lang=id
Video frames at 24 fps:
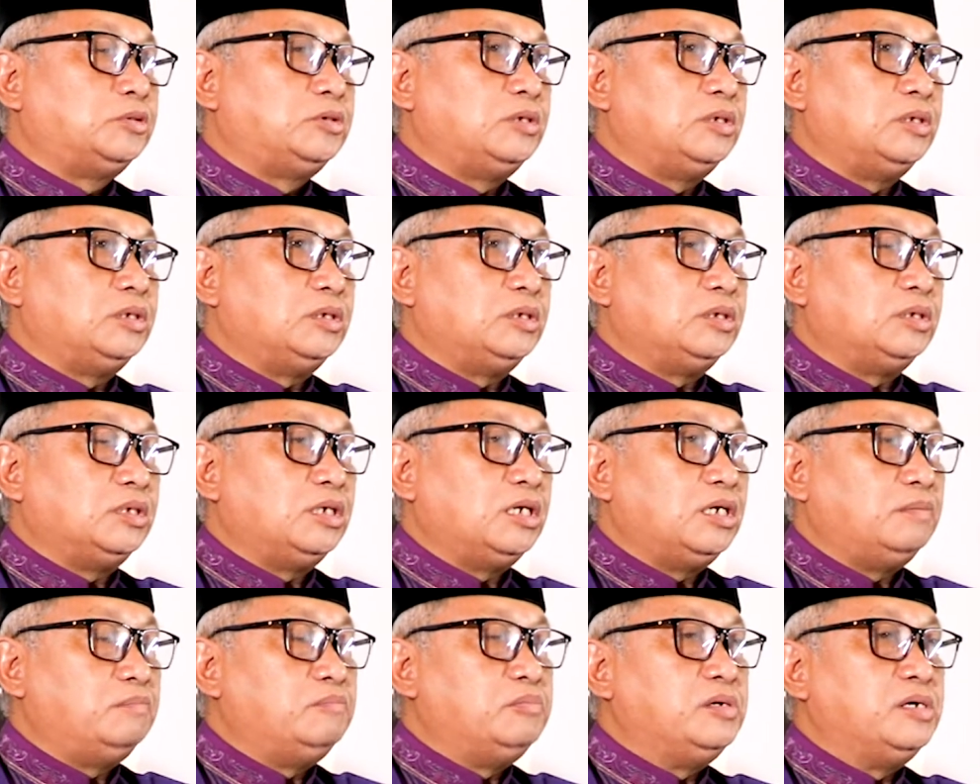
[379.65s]
Di
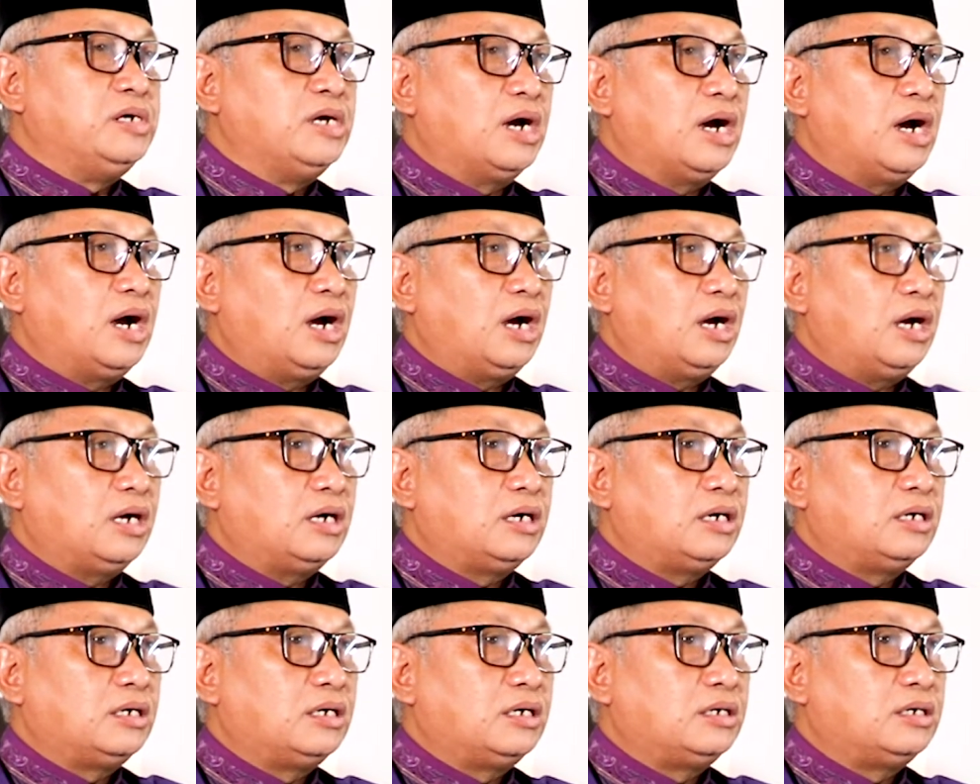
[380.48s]
Libya
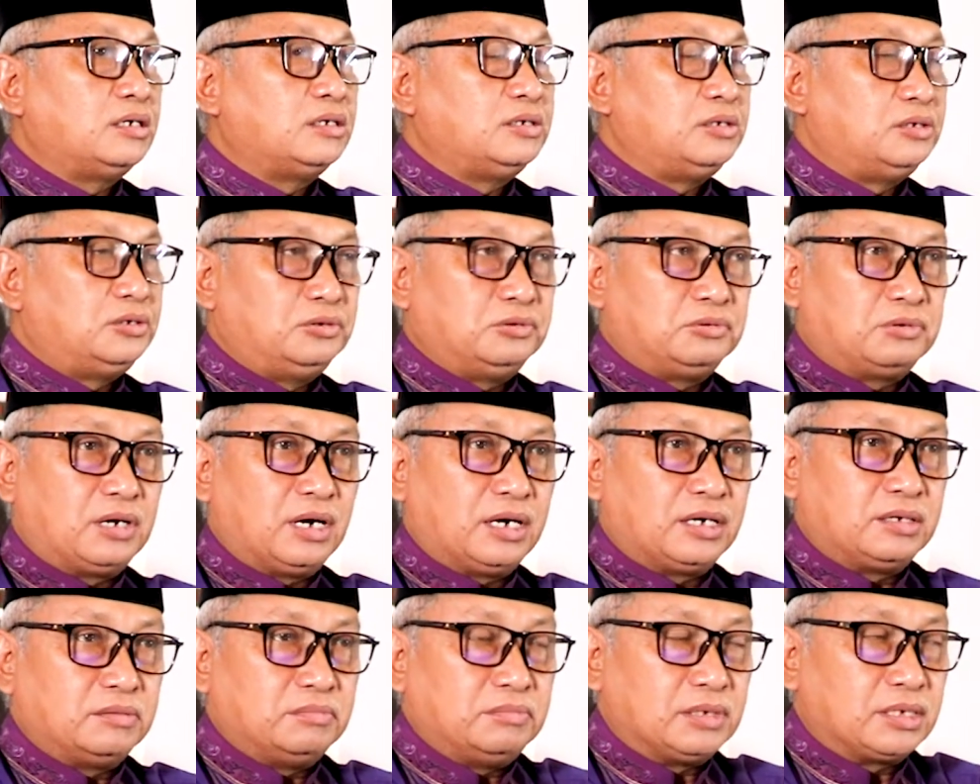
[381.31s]

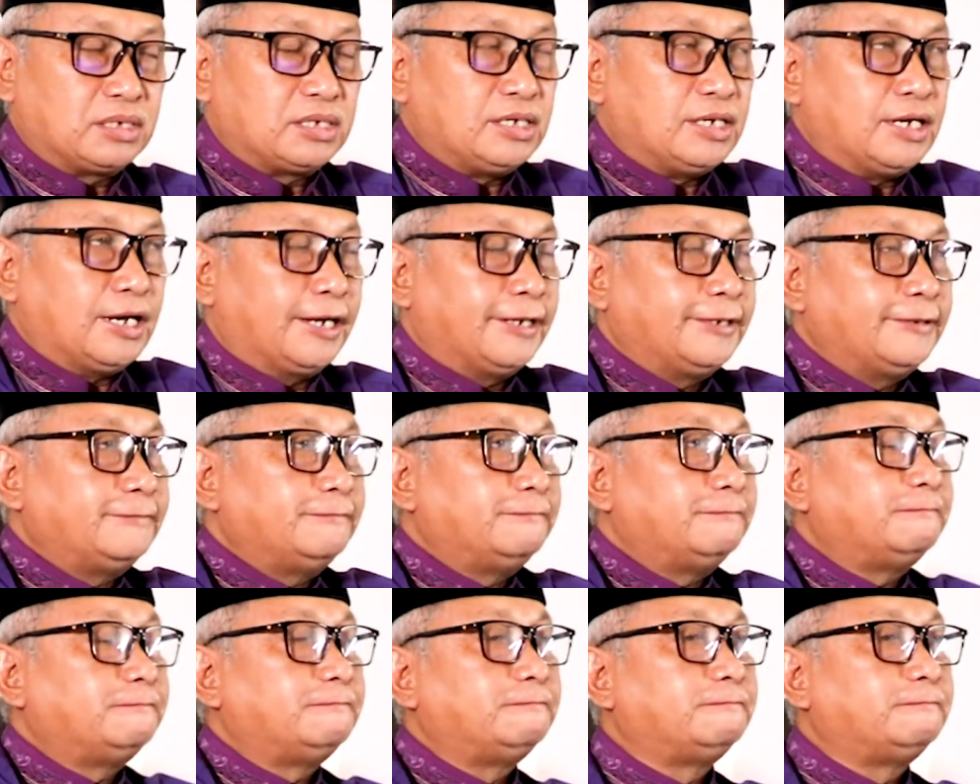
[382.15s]
juga demikian.